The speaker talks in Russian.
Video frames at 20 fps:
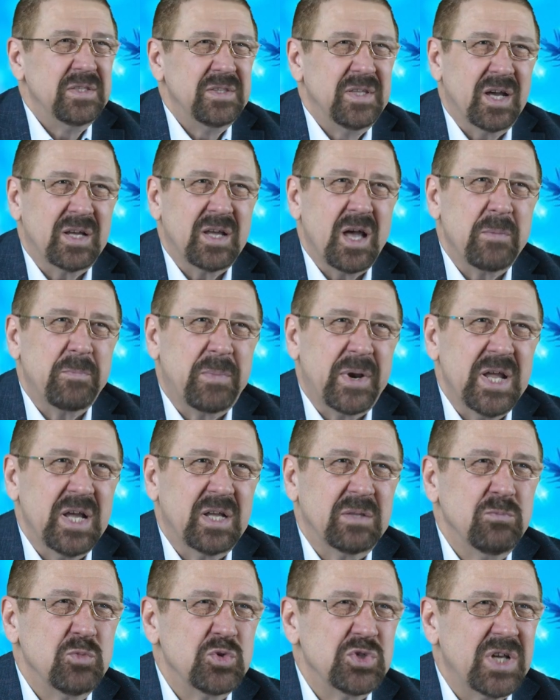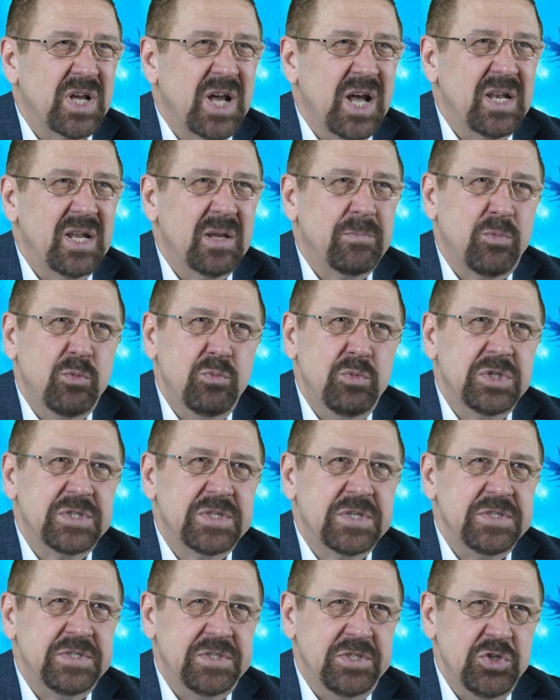так как проект
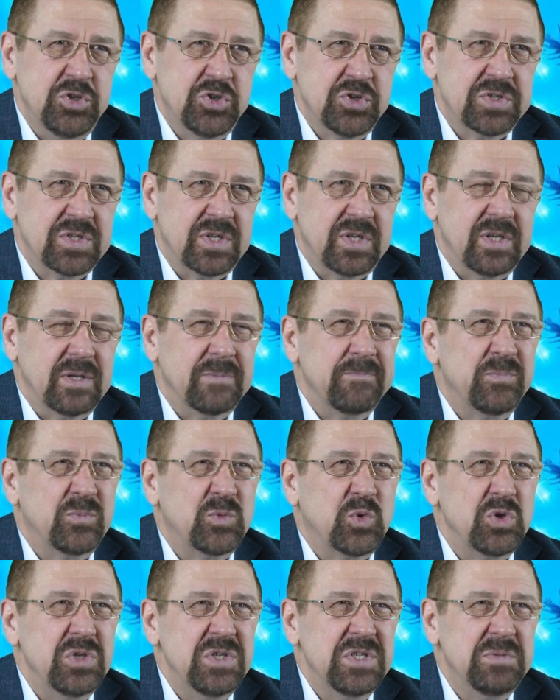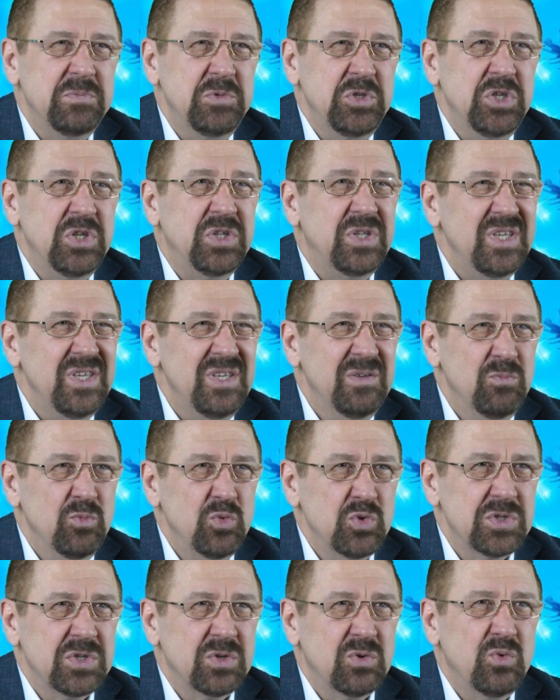музыкально-публицистический, то изменить и
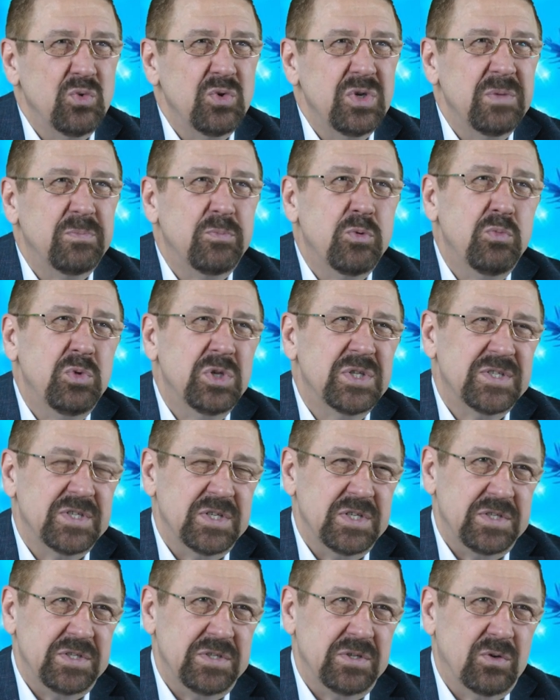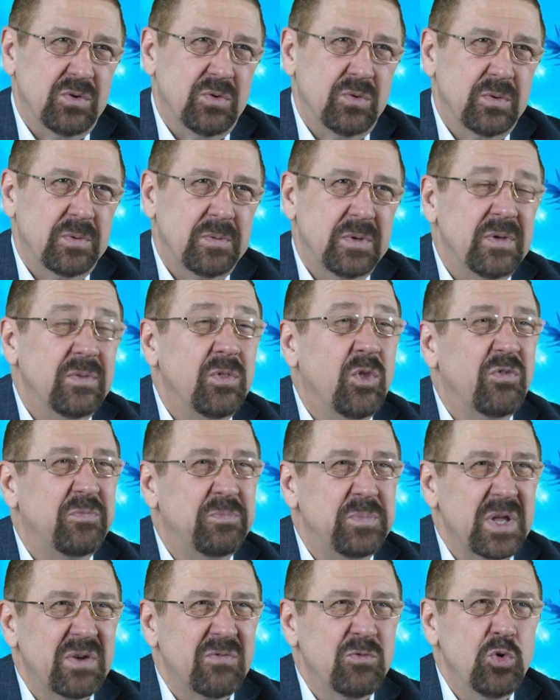музыку, и публицистику, но в
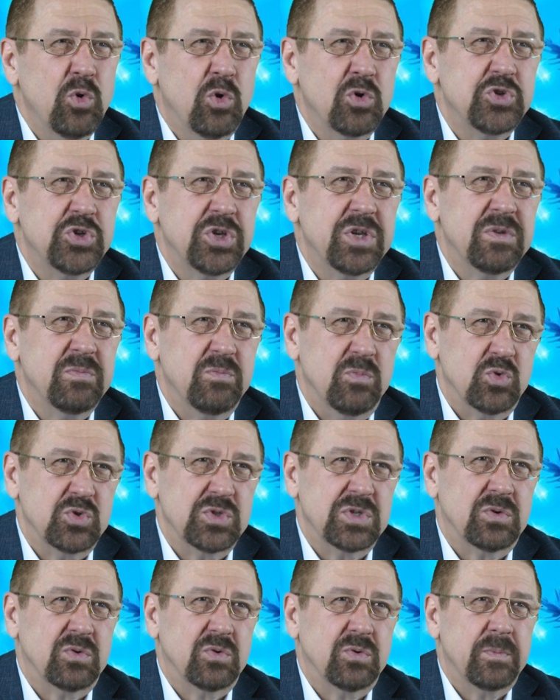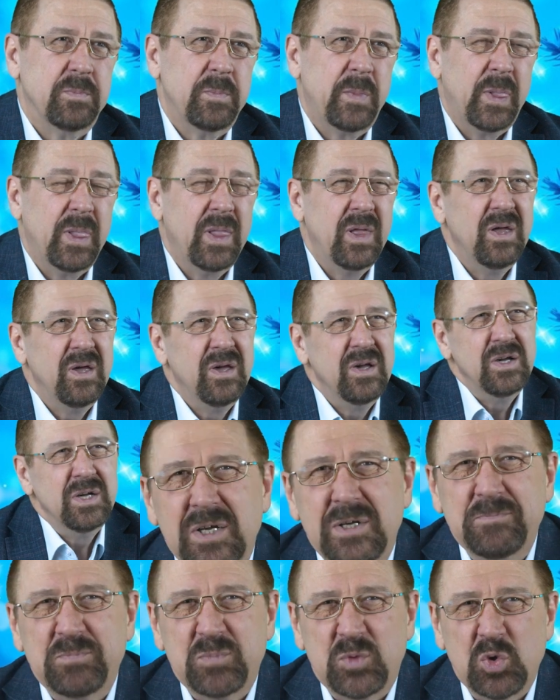первую очередь музыку.
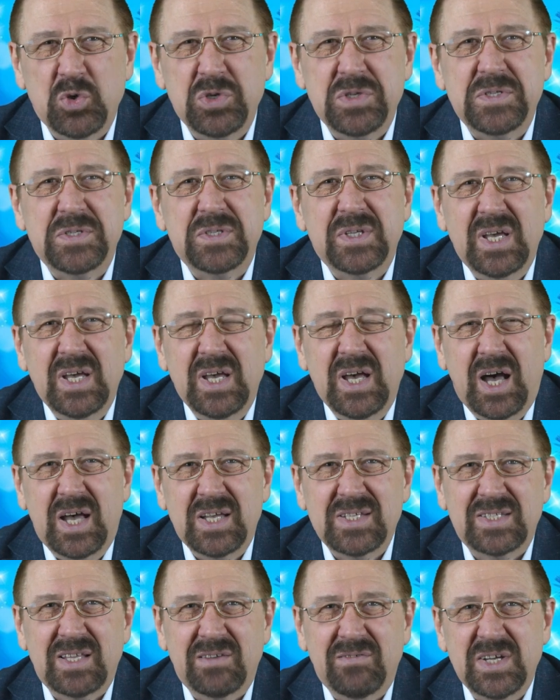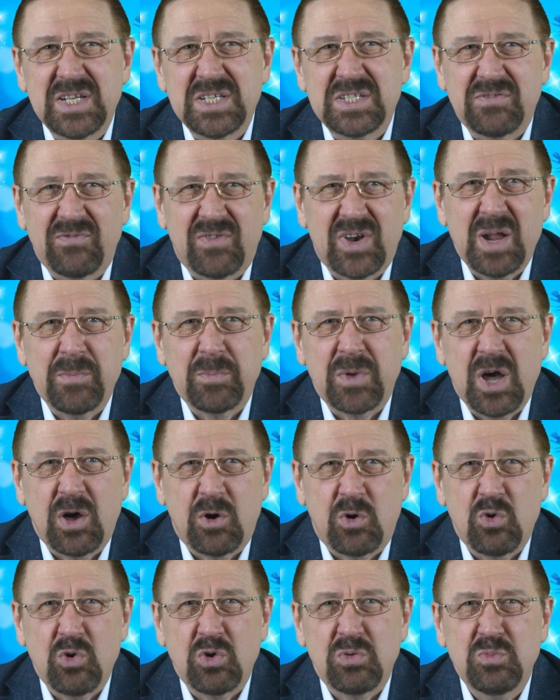То есть, оставаясь в
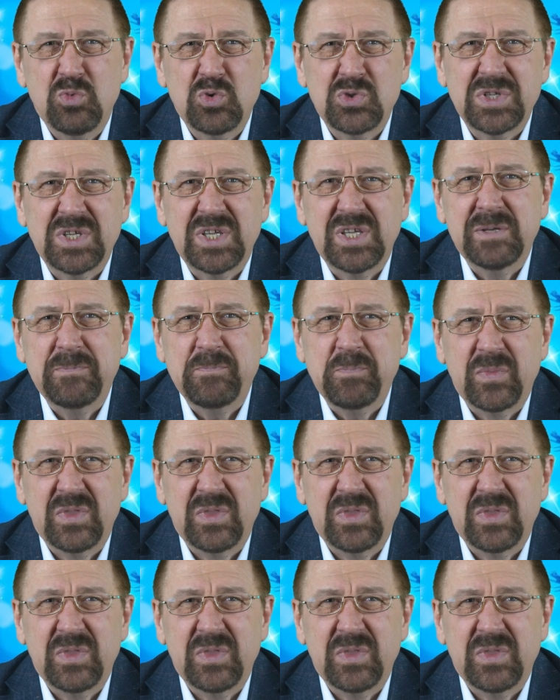рамках рок-музыки,